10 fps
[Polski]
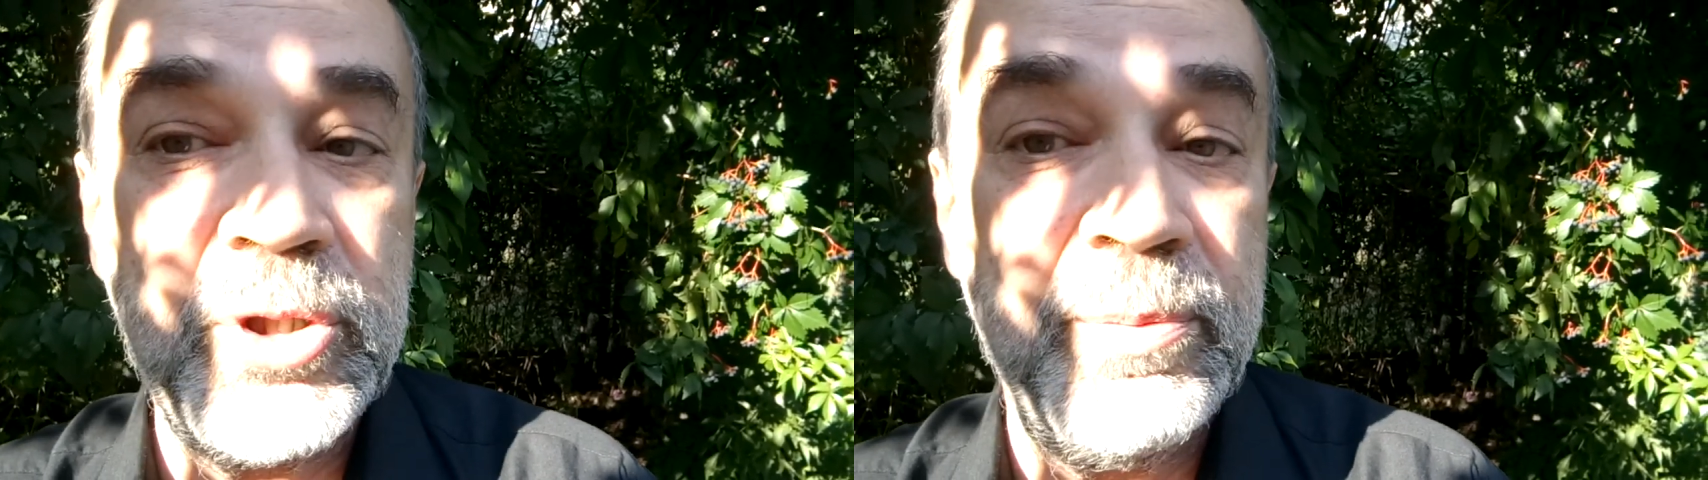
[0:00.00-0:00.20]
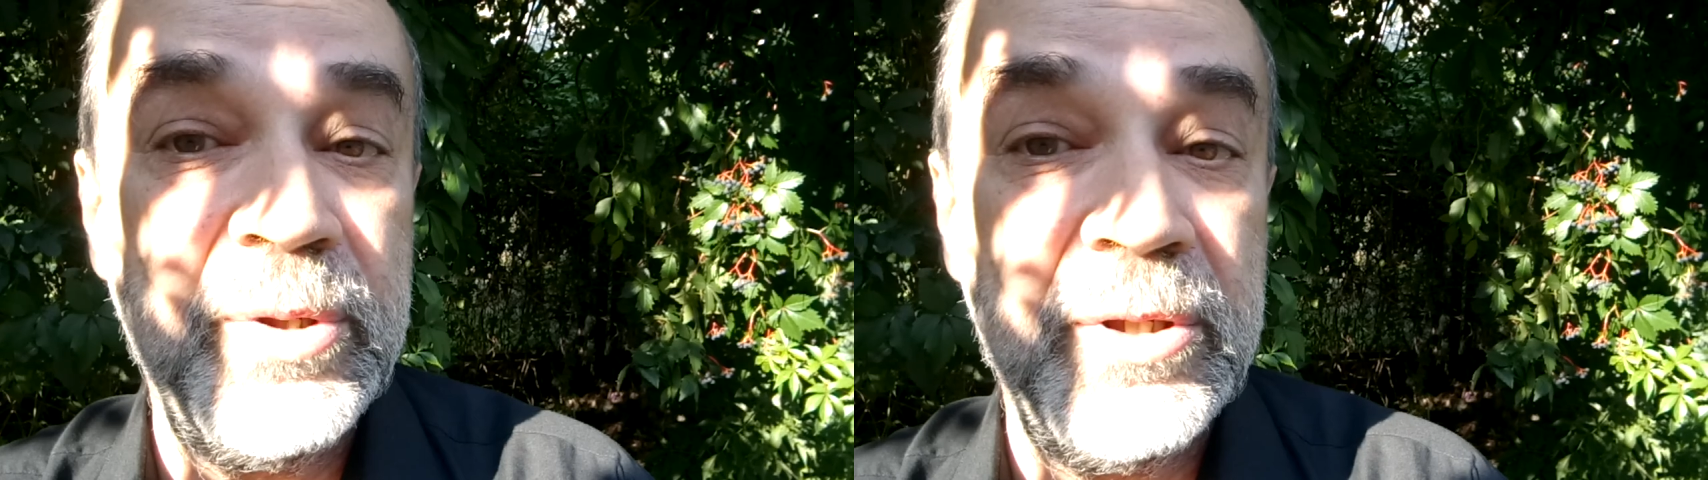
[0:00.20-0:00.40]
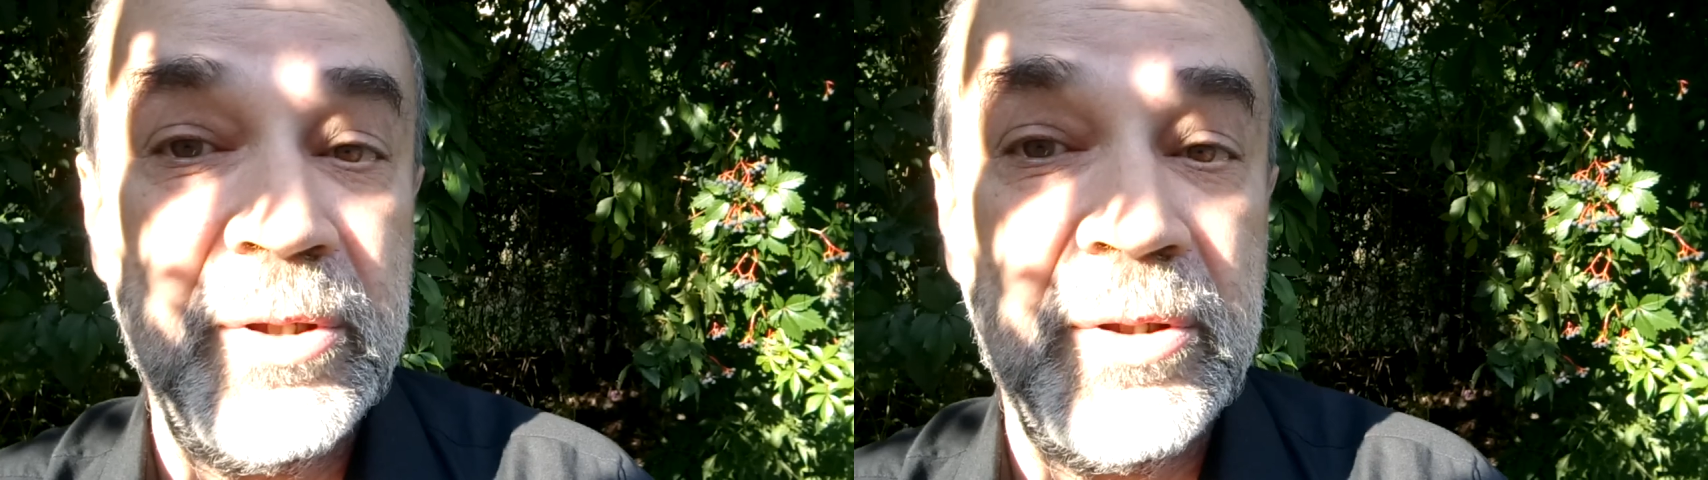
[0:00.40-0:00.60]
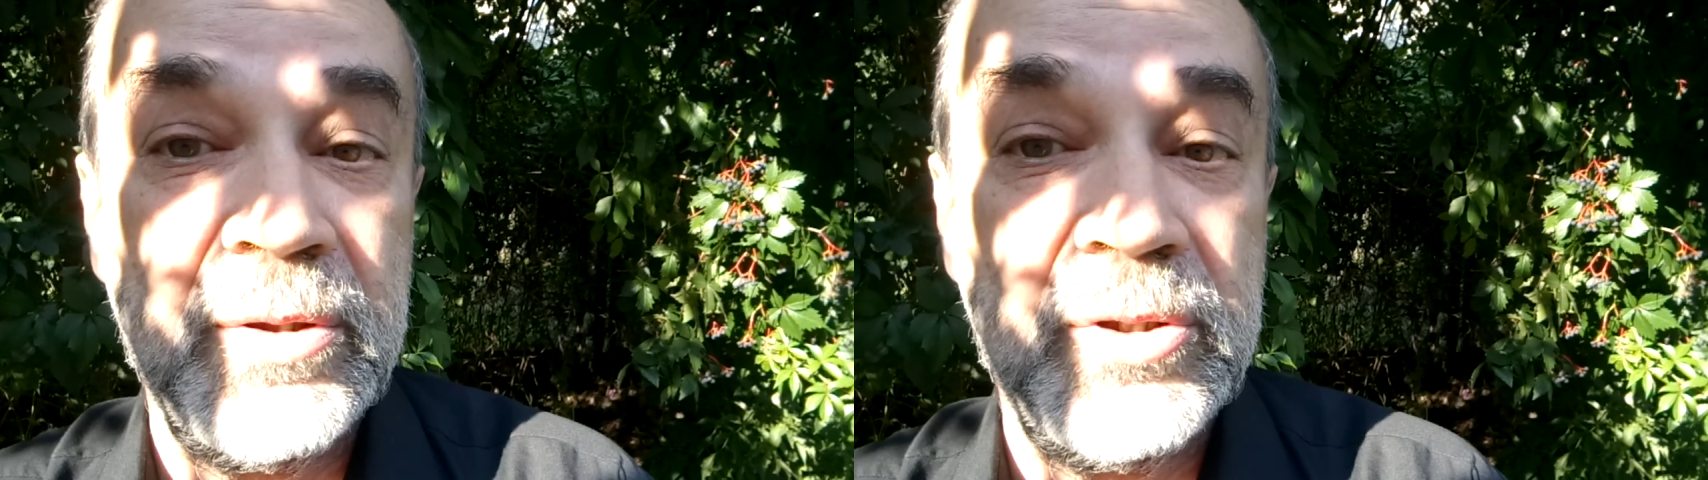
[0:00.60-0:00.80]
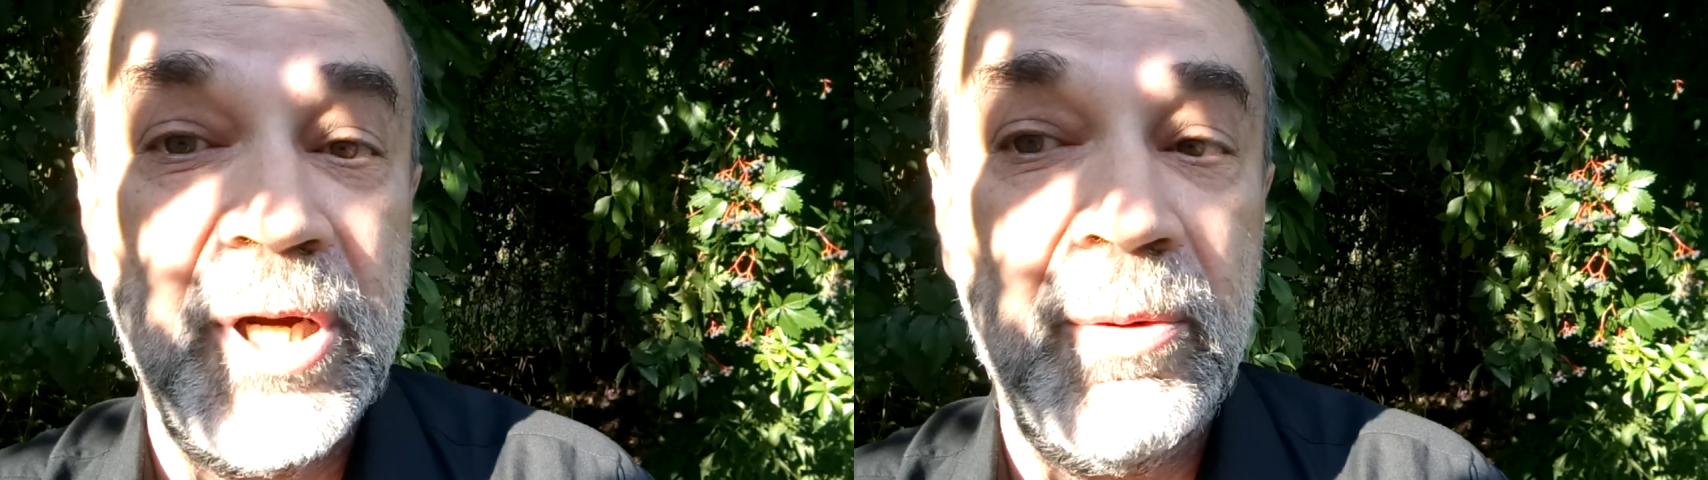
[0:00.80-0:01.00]
żeby
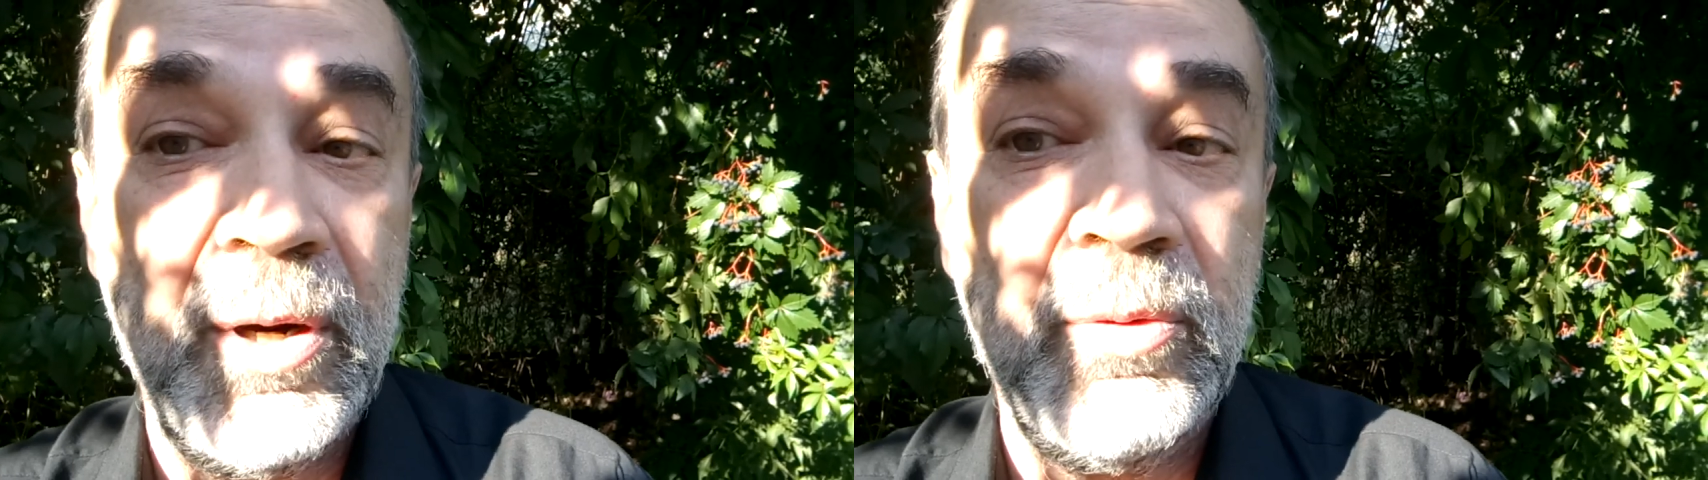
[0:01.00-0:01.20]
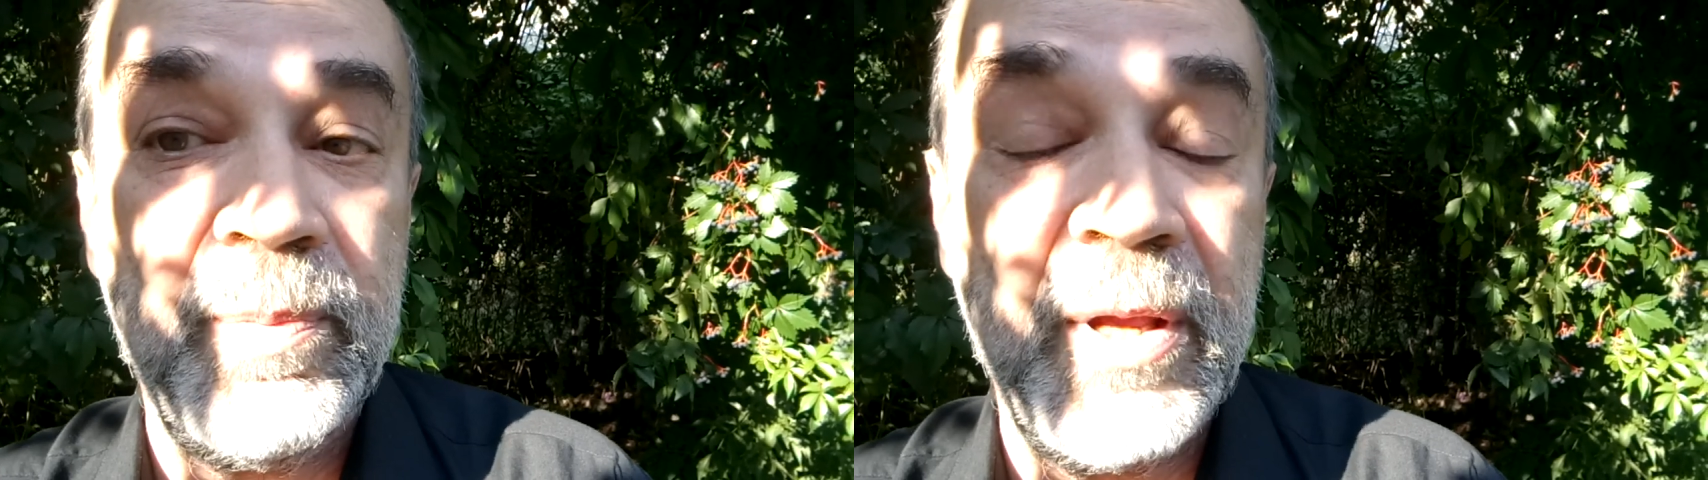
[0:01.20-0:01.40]
działał